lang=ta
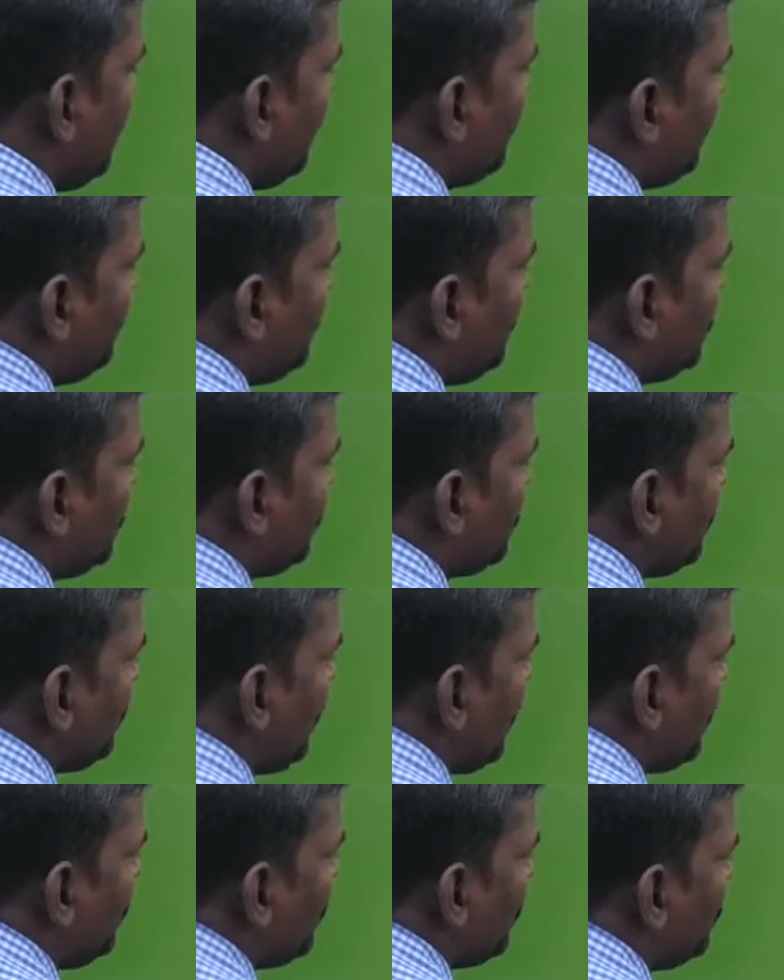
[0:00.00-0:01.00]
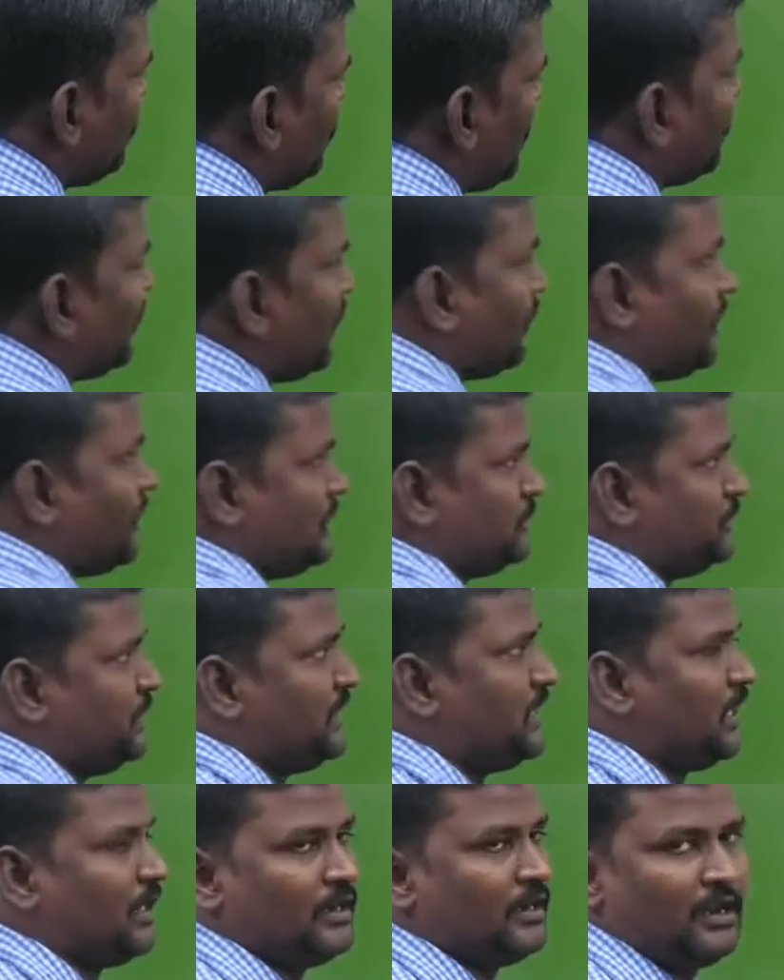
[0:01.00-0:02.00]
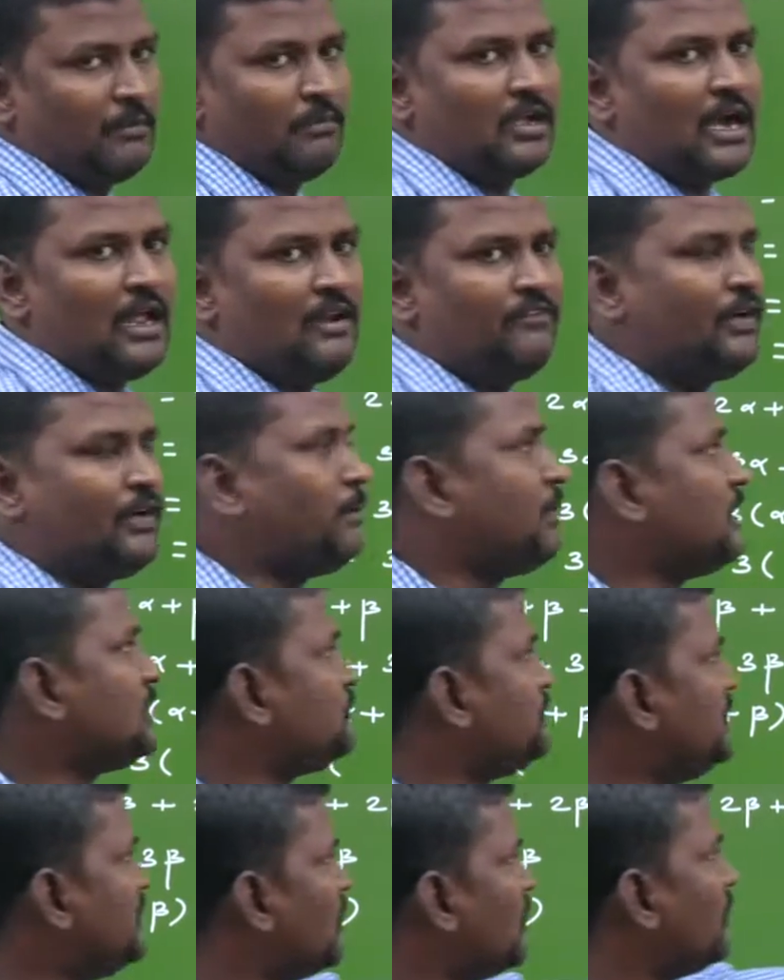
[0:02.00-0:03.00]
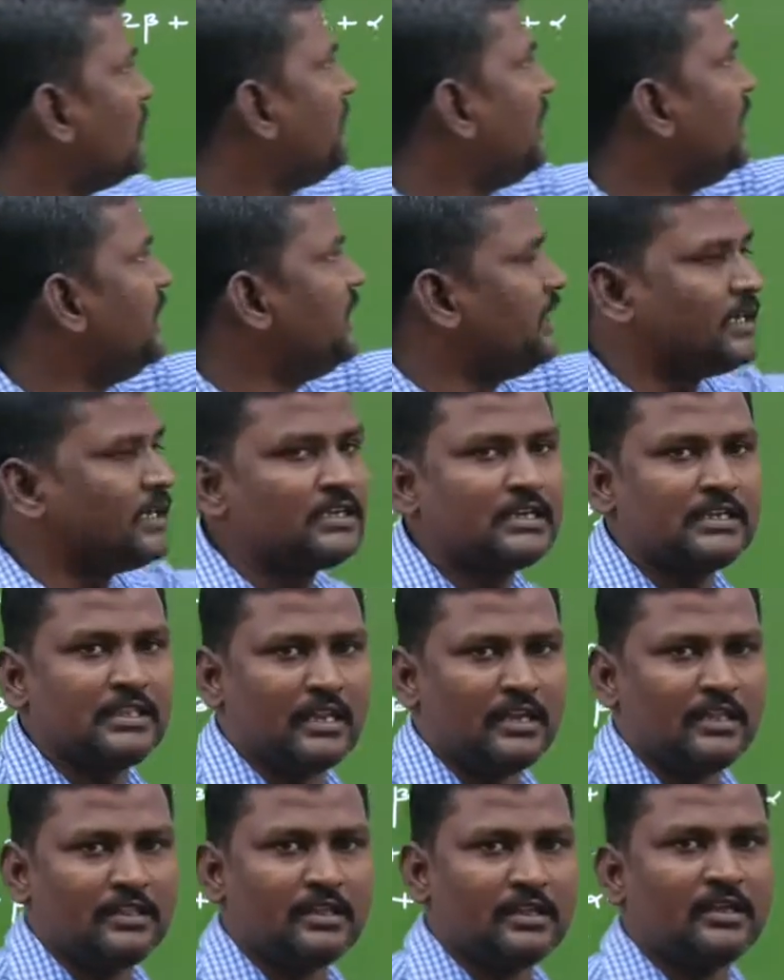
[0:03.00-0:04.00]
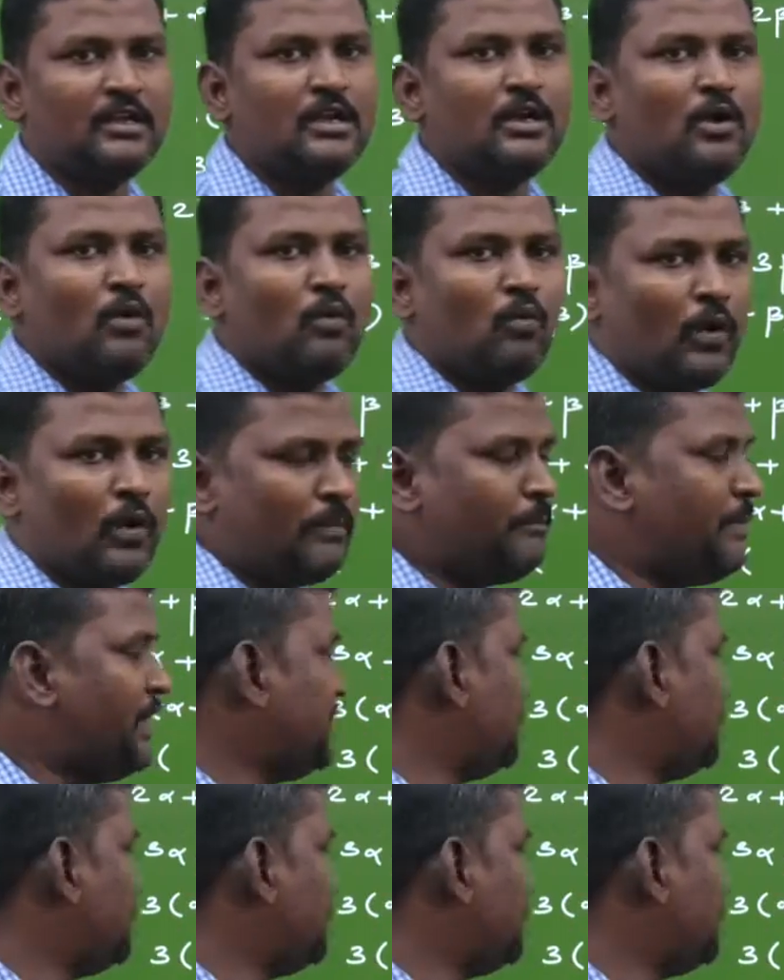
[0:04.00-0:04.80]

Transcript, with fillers: பட் வி நோ த வேல்யூ ஆஃப் ஆல்ஃபா ப்ளஸ் பீட்டா நம்மளுக்கு ஆல்ஃபா ப்ளஸ் பீட்டாவோட வேல்யூ என்னன்னு தெரியுது ஒன் பை